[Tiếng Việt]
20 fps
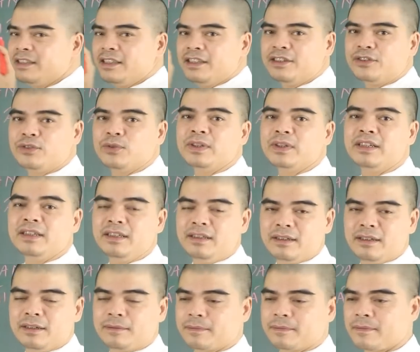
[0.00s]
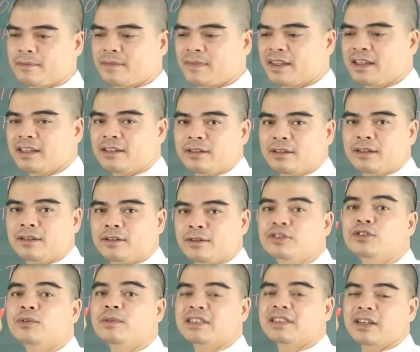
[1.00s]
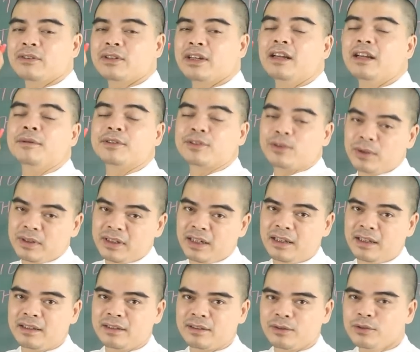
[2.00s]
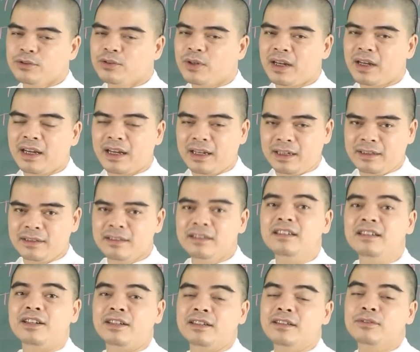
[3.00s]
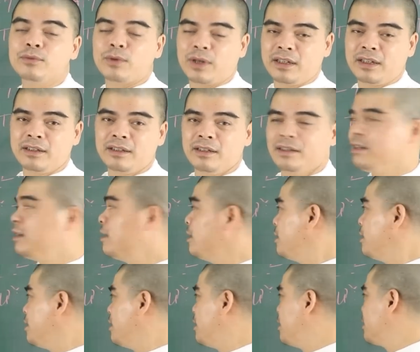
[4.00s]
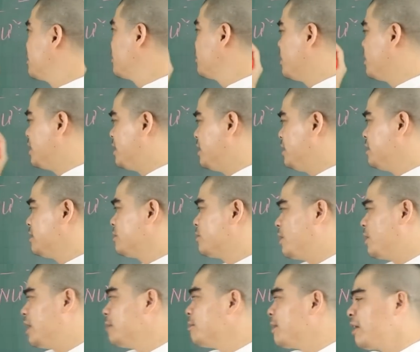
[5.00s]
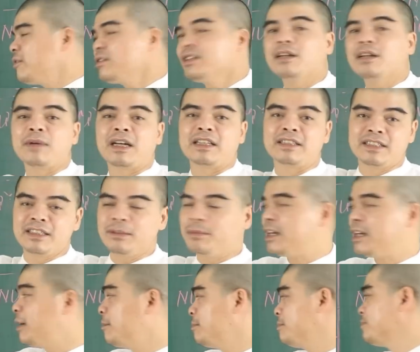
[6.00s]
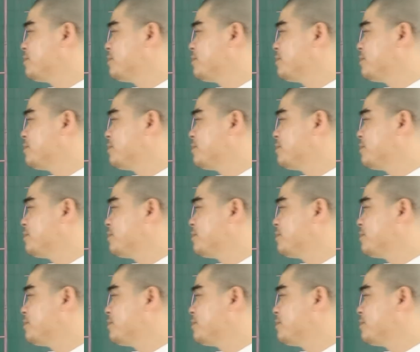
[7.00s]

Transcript: chỉ chú ý, nói chung là sao Thái Âm là tốt nhá, tốt cho những người nữ tuổi tuổi Ất Mão sinh năm 1975,